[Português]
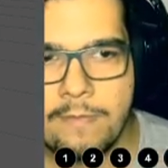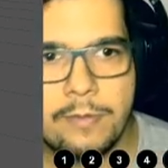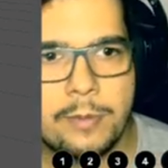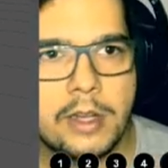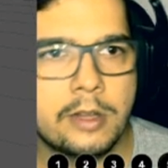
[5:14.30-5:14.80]

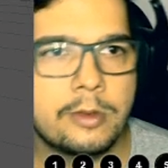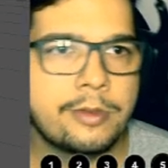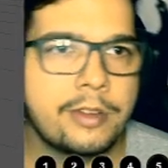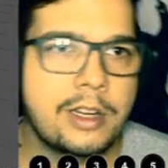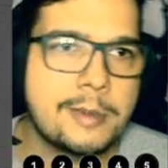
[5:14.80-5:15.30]
Pegando o
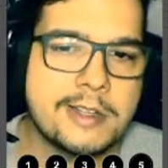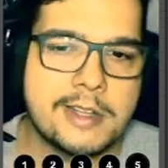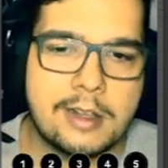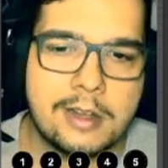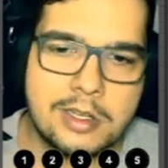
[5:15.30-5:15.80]
frame
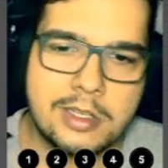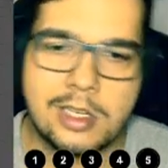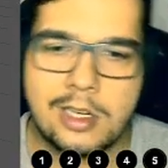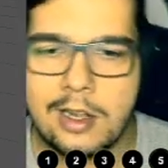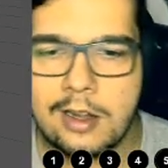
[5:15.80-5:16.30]
exato que a gente
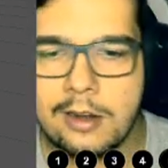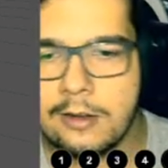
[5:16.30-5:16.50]
está.